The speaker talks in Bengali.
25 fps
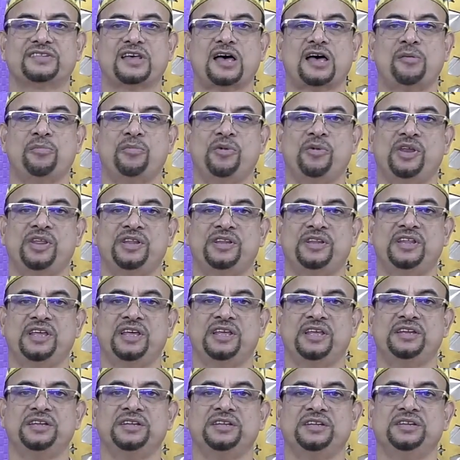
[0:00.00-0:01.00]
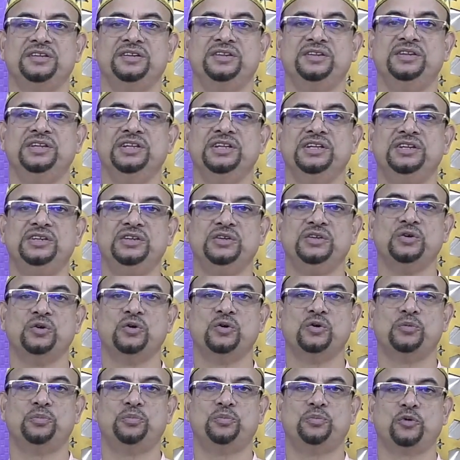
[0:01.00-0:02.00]
সামরিদের দ্বিতীয়
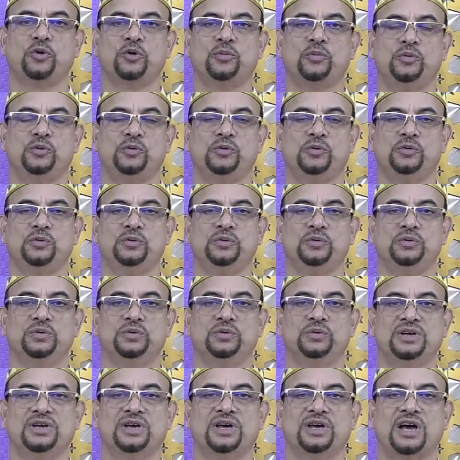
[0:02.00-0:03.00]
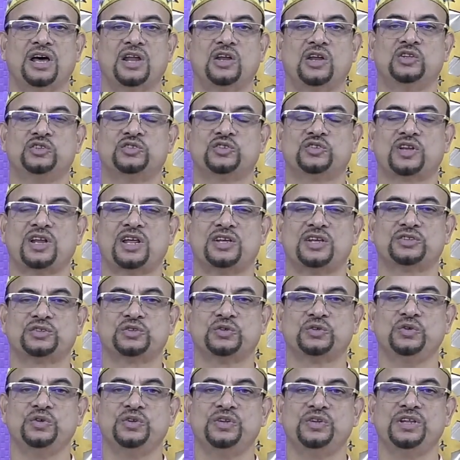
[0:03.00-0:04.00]
প্রভু আলোচনার
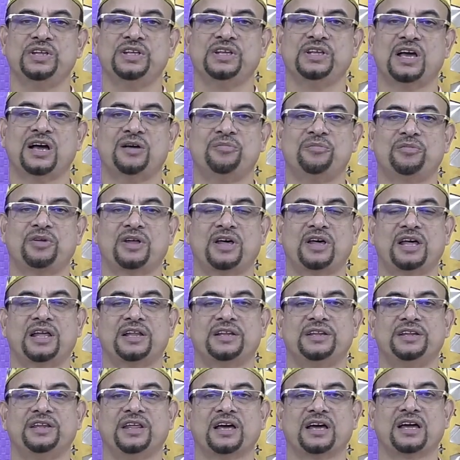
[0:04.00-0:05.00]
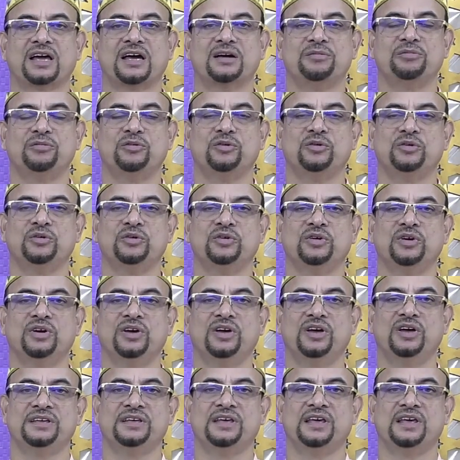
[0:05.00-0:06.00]
শুরুতেই আমরা দেখাবো
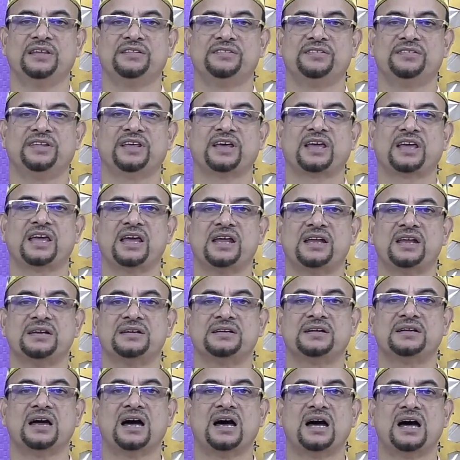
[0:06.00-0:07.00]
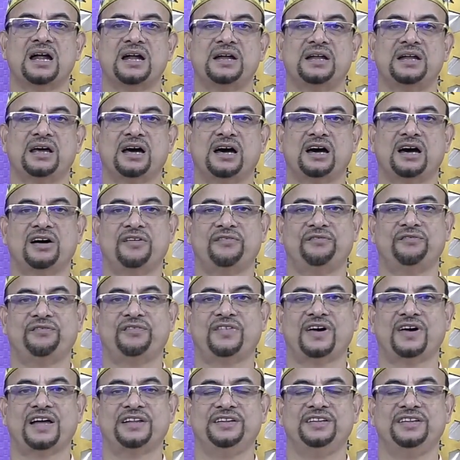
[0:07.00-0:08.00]
সেকেন্ড গার্ড অফ
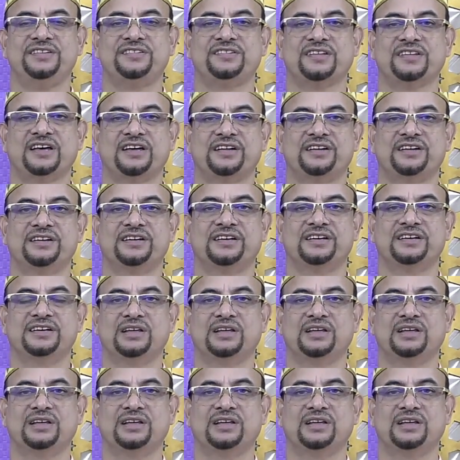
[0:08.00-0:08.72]
হাদিসার